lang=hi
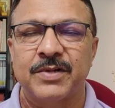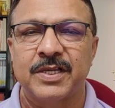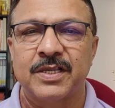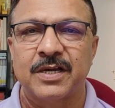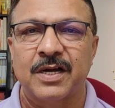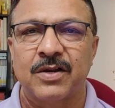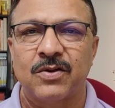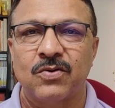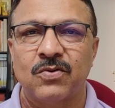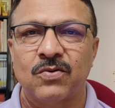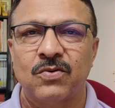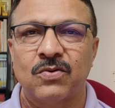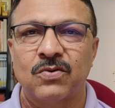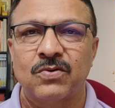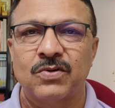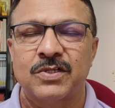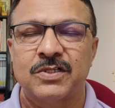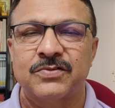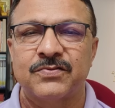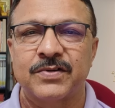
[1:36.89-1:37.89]
बीता लोगों
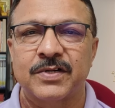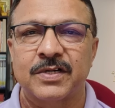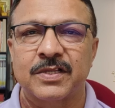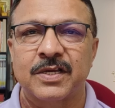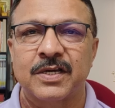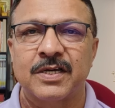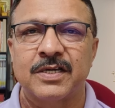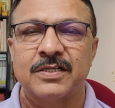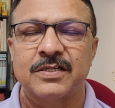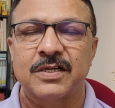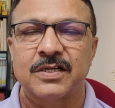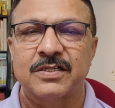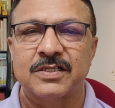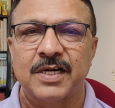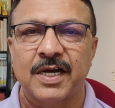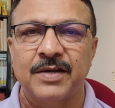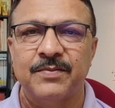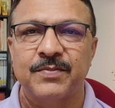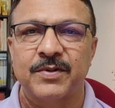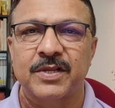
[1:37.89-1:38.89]
को इस व्यक्ति की
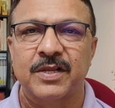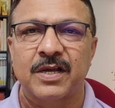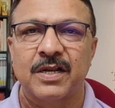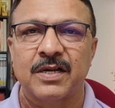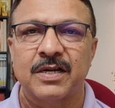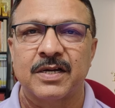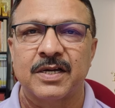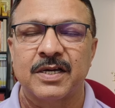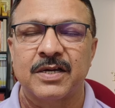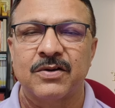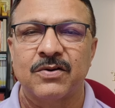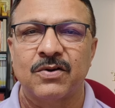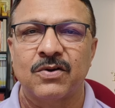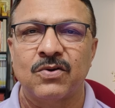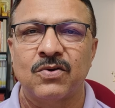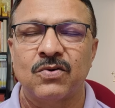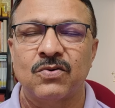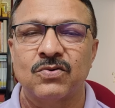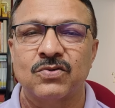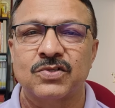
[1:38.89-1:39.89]
सच्चाई पता लगी और
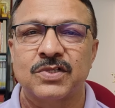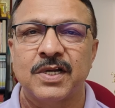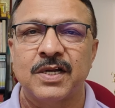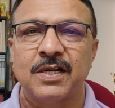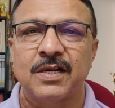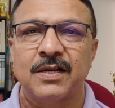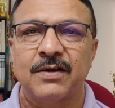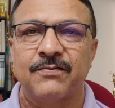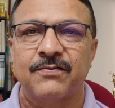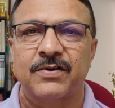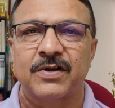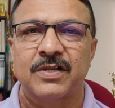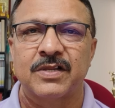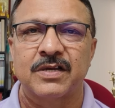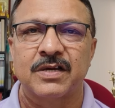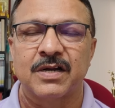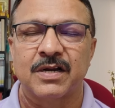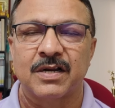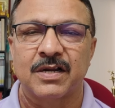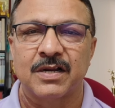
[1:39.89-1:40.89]
लोग उससे नफरत
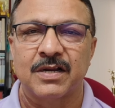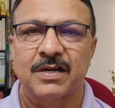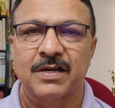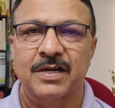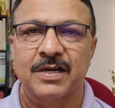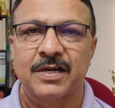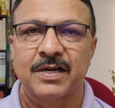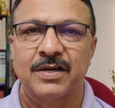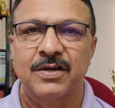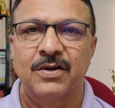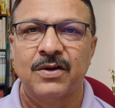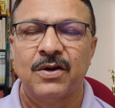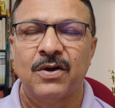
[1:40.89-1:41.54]
करने लगे